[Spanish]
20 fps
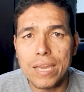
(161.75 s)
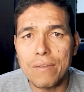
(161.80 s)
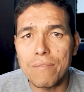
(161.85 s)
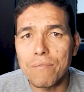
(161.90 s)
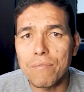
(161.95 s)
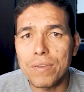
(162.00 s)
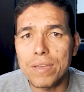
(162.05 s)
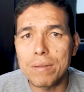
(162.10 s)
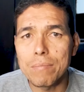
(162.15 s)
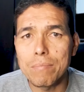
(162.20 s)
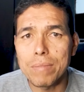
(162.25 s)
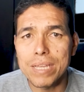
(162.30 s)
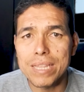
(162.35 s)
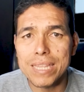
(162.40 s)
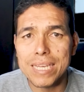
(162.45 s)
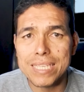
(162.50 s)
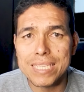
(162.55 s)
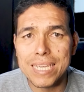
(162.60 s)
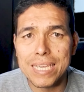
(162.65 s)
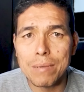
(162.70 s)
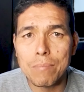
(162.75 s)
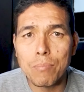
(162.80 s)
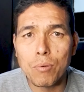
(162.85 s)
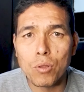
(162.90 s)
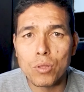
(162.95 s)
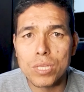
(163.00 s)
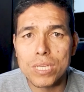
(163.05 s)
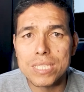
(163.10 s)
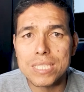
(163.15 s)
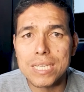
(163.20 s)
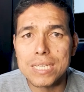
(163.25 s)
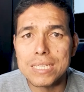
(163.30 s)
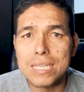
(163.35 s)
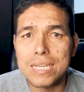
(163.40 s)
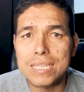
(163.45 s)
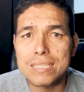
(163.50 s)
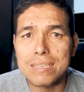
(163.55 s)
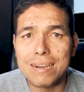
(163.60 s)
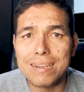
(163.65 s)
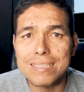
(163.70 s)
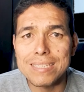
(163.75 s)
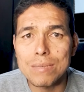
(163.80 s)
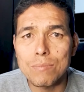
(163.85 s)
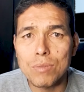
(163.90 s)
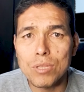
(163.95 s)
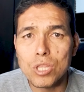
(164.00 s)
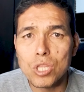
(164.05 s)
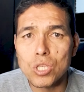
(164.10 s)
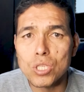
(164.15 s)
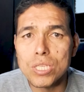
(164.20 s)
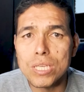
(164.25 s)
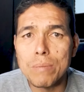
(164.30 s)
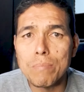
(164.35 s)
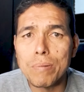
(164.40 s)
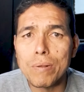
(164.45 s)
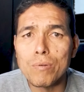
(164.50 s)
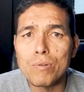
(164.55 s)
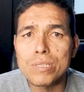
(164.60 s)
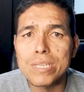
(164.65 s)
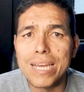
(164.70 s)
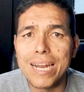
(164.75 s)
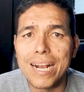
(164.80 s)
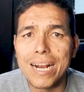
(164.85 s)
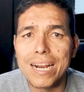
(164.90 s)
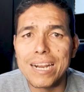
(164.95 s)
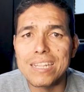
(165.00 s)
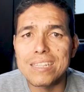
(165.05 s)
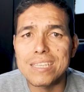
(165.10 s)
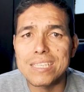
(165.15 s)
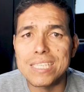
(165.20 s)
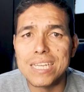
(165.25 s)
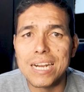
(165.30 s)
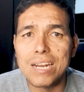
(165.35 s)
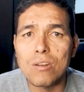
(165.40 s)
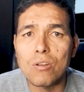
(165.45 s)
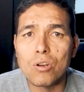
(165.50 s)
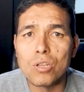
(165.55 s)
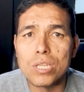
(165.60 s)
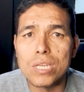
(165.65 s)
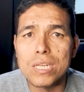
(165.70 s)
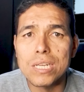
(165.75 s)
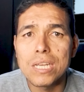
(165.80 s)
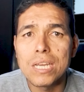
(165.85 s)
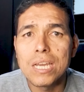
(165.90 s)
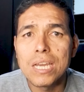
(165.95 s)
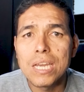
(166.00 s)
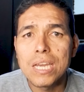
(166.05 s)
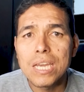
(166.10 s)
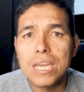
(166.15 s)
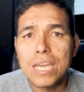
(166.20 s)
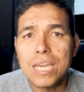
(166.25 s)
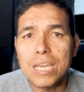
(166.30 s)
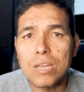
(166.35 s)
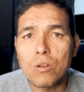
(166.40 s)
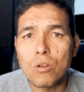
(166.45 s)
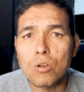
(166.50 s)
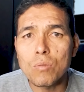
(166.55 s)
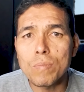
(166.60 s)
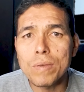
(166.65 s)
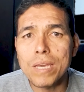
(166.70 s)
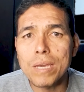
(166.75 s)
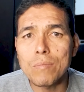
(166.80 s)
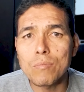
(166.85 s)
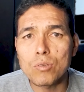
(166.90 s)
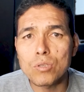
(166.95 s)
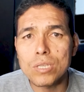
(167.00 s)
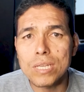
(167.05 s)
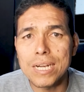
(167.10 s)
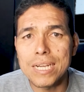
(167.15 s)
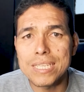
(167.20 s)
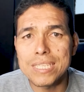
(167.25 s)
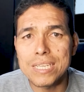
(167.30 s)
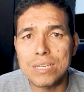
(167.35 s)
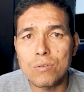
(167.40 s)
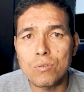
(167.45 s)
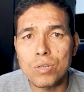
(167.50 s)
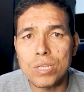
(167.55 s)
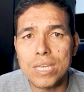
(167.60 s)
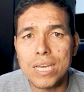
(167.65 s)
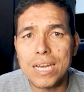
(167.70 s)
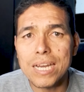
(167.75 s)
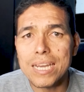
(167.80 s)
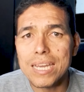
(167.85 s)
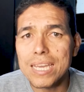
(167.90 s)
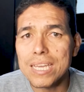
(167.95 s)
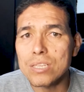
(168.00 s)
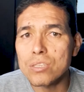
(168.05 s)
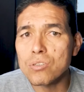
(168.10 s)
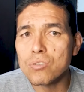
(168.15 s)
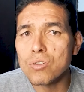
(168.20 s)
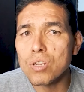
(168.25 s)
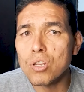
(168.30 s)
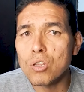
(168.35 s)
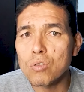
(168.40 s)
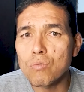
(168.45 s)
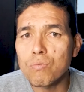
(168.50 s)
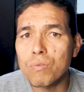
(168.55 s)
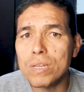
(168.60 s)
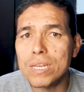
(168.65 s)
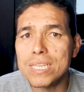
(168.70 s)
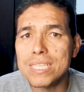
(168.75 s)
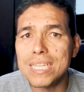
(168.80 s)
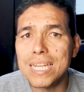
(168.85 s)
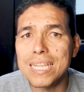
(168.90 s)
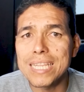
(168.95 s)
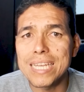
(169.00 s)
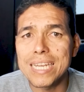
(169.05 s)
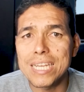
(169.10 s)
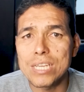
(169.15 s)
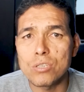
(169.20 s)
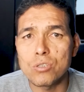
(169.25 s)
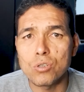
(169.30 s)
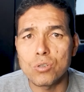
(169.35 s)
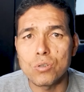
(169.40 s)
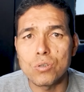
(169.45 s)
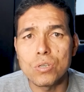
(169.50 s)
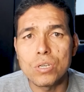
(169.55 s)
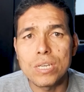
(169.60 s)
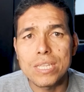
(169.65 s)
En fin, mientras hayan protestas, el establecimiento siempre buscará garantizar el orden y no olvidemos que la seguridad es uno de los fines del derecho,